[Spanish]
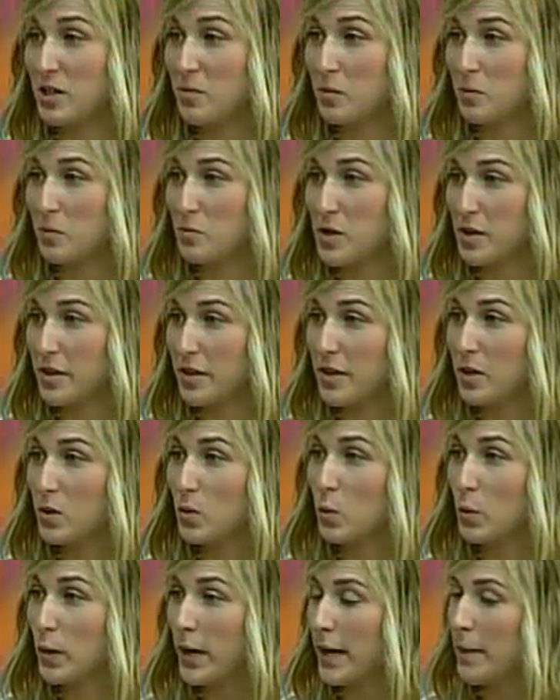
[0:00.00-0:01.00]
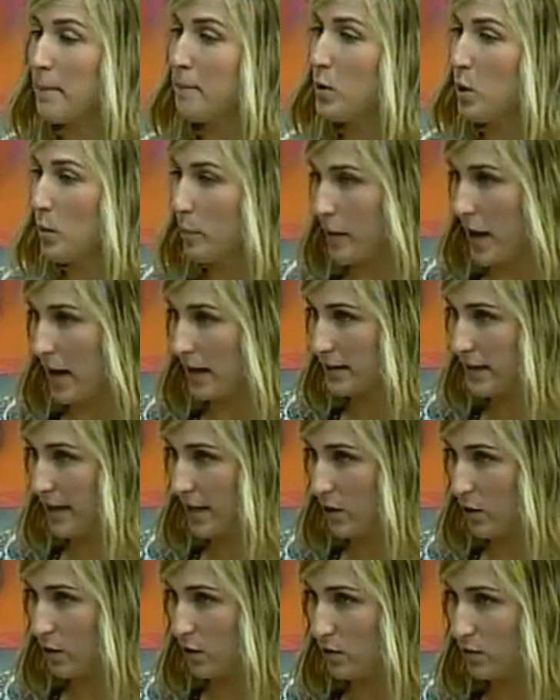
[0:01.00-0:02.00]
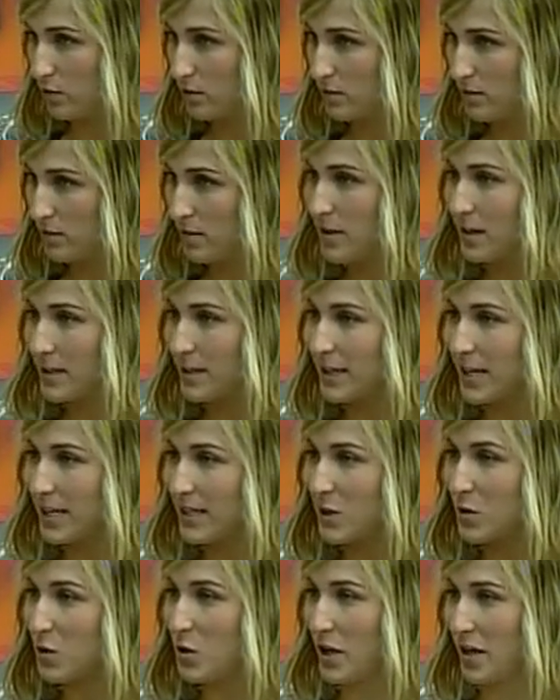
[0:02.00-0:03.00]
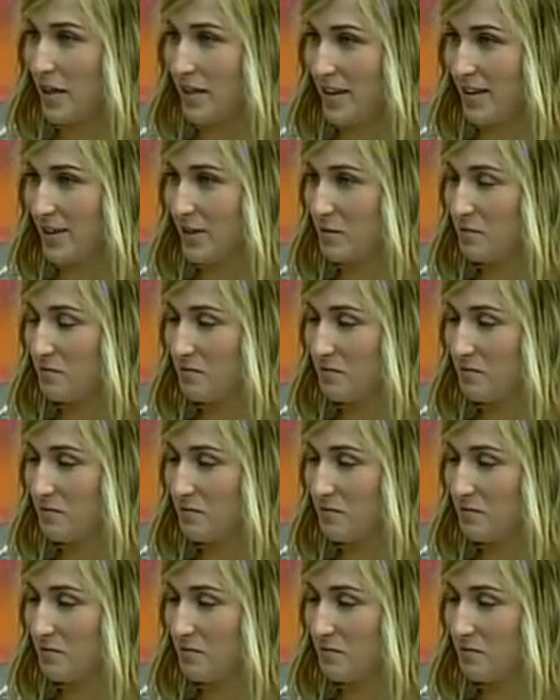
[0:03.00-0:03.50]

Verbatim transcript: que podemos hacer un ejemplo práctico. ¿Qué tengo que hacer?